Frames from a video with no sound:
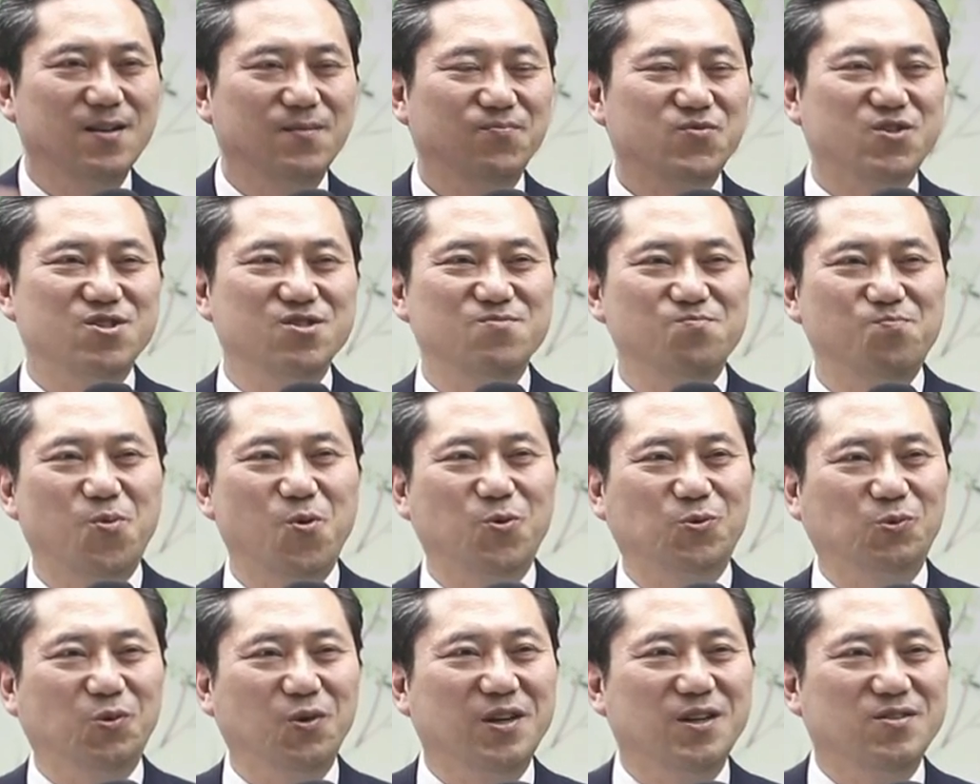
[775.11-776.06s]

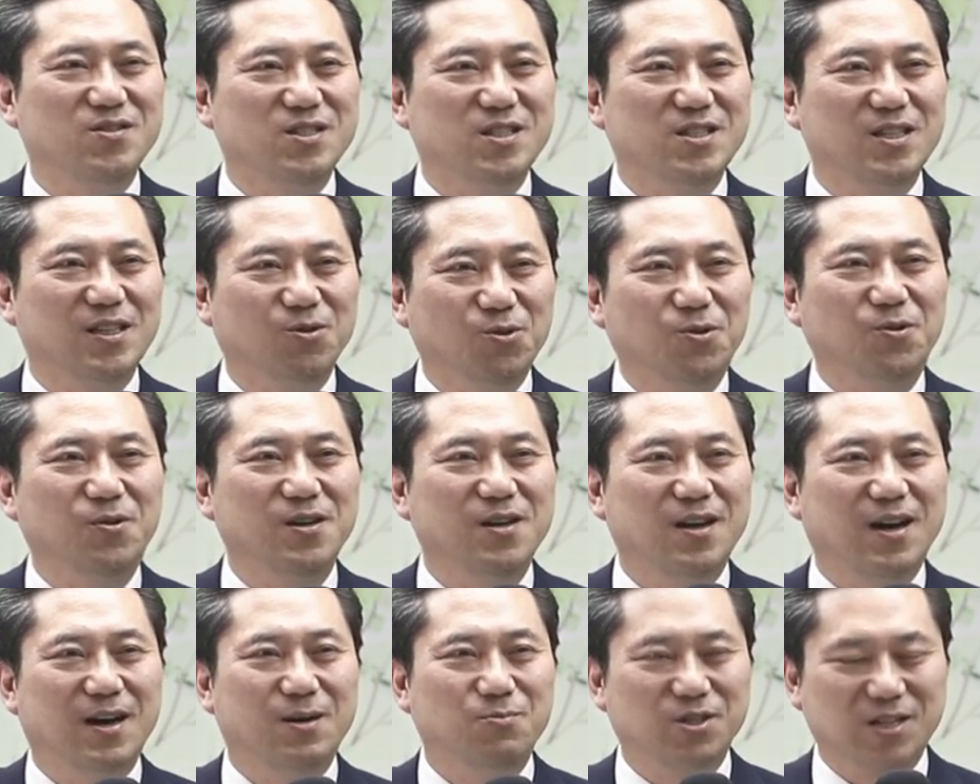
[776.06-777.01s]
증폭되는지도
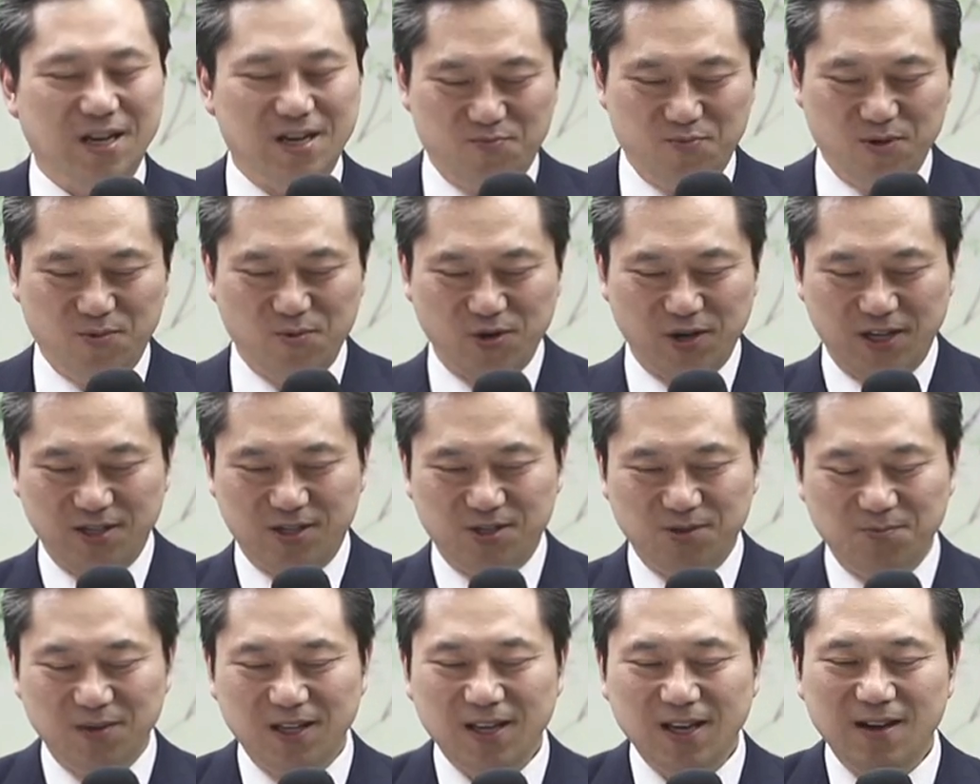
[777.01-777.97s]
한번
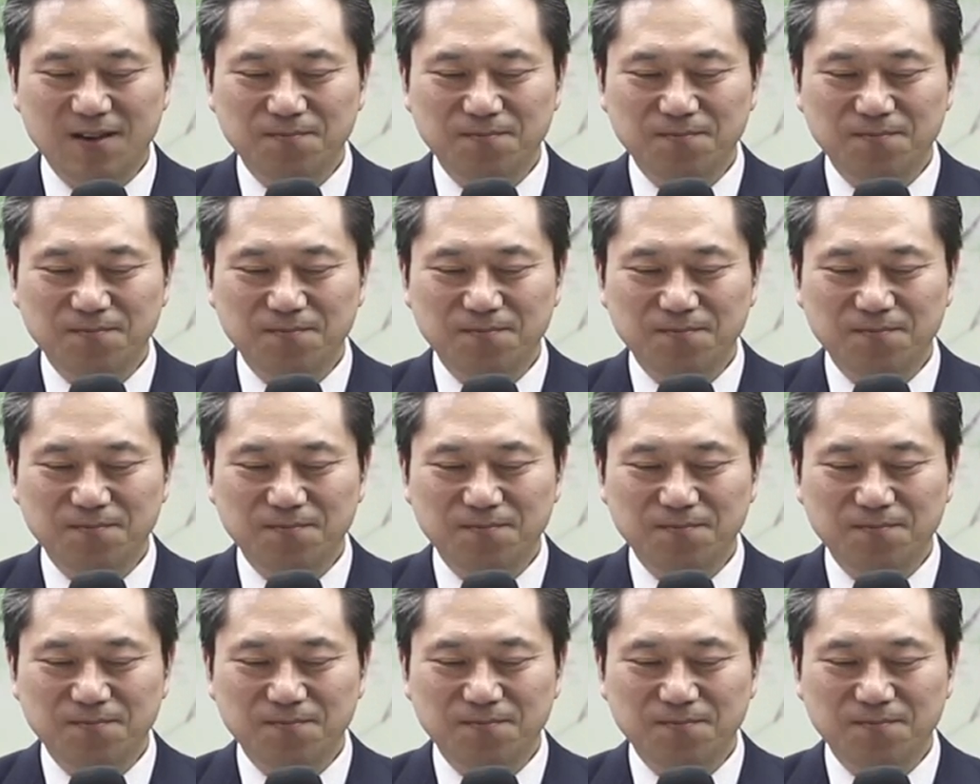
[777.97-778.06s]
살펴보겠습니다.